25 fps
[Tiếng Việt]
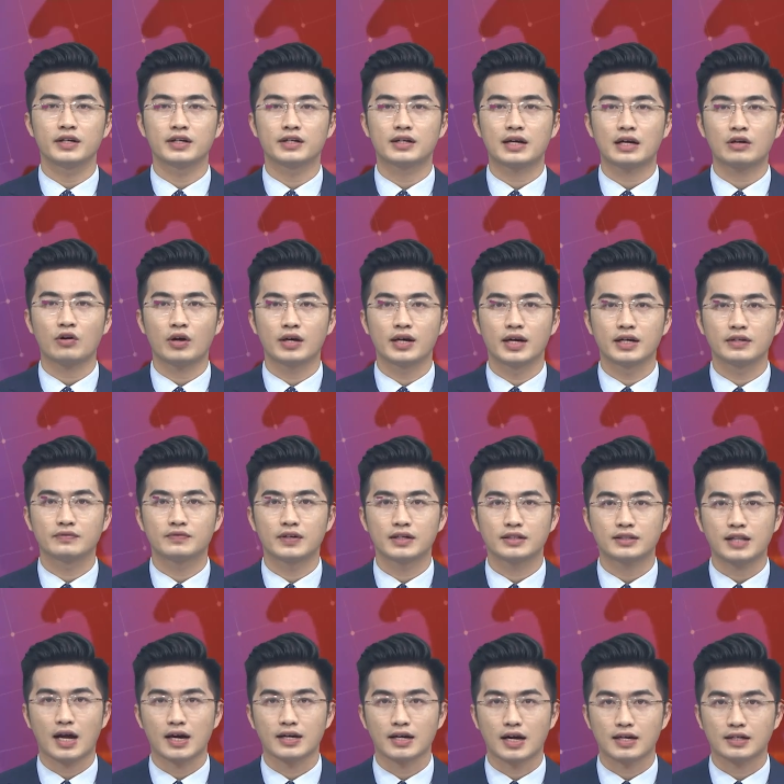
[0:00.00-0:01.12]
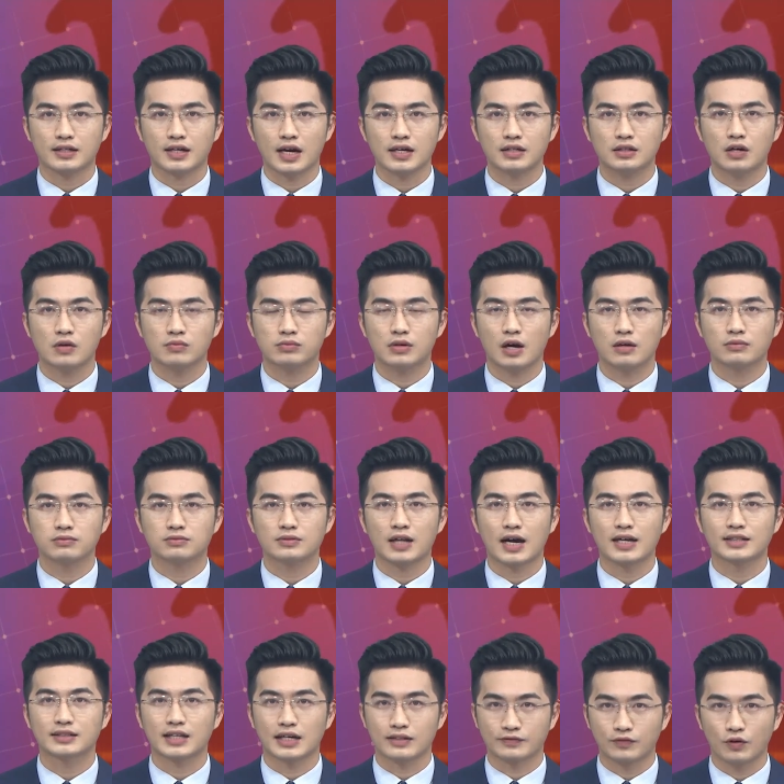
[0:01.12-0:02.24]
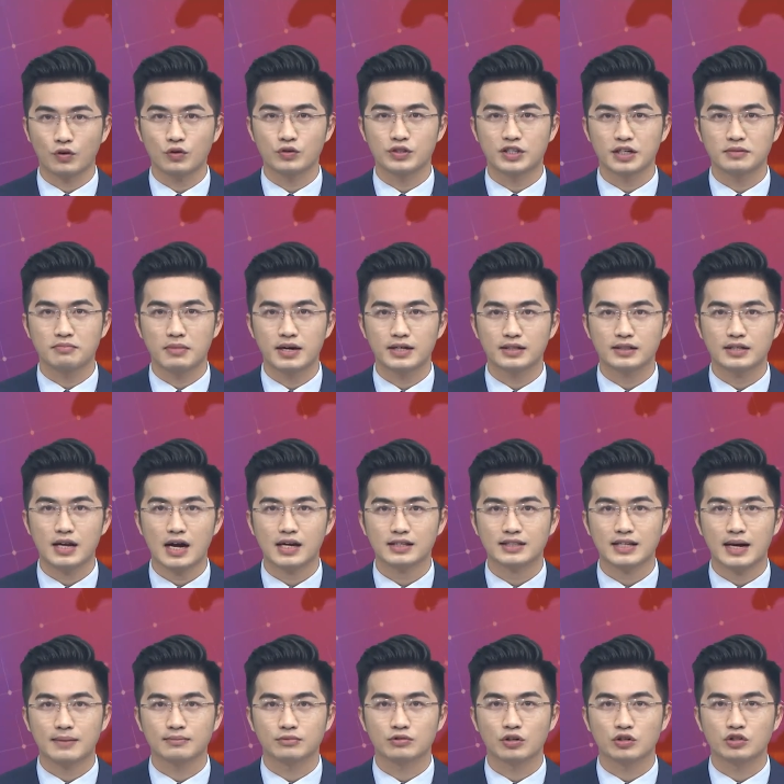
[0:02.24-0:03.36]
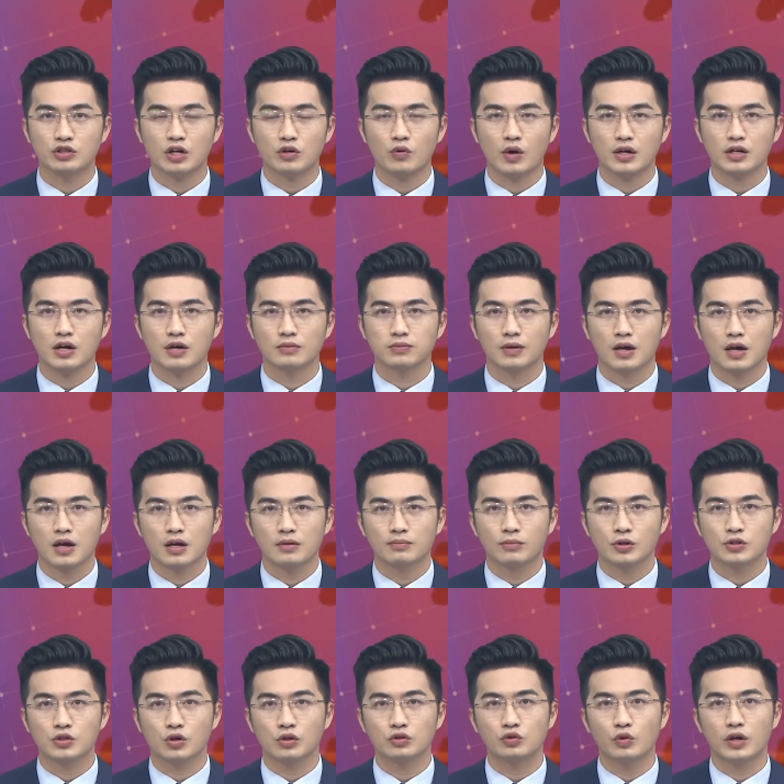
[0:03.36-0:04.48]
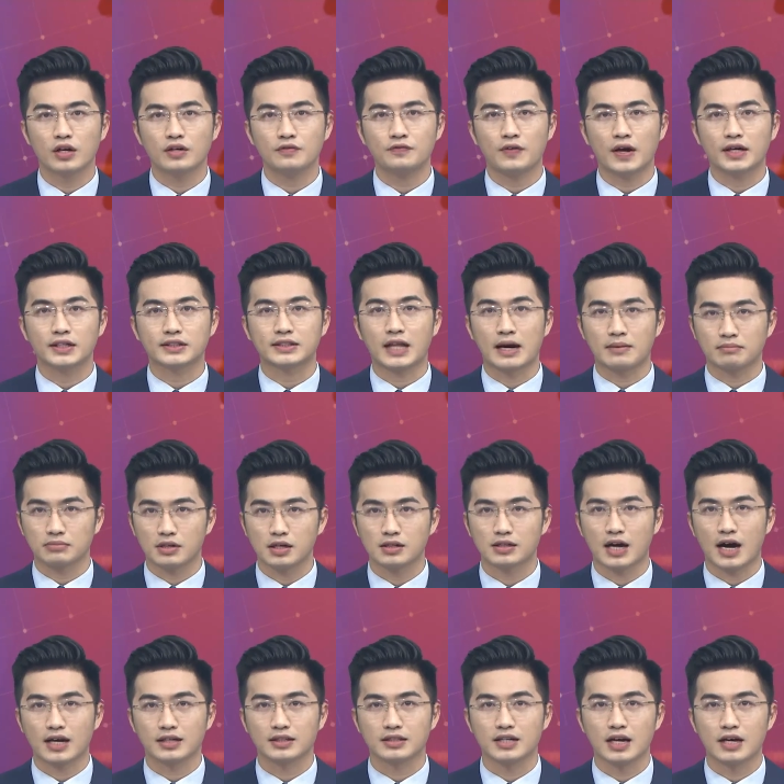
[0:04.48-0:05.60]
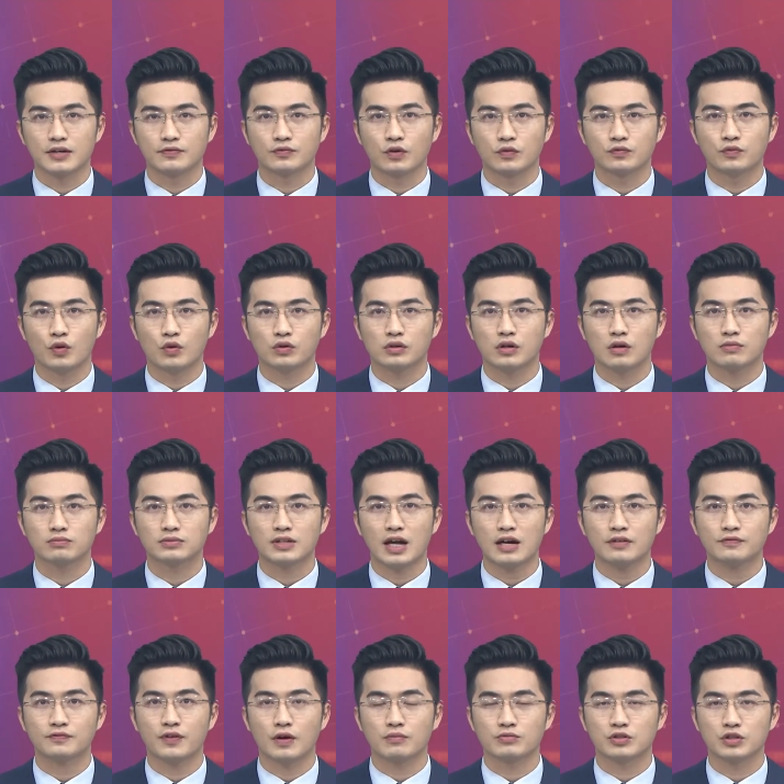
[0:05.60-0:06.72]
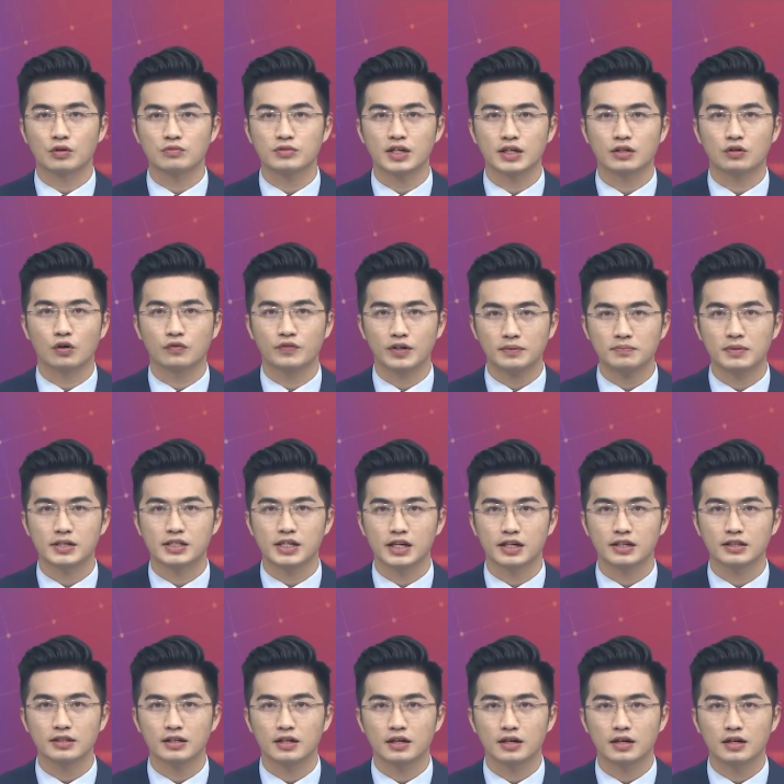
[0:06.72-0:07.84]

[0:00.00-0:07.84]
Các loại hình vận tải hành khách công cộng tại thành phố Hồ Chí Minh đang giảm tần suất hoạt động, một số tuyến phải tạm ngừng hẳn để phục vụ công tác phòng chống dịch COVID-19.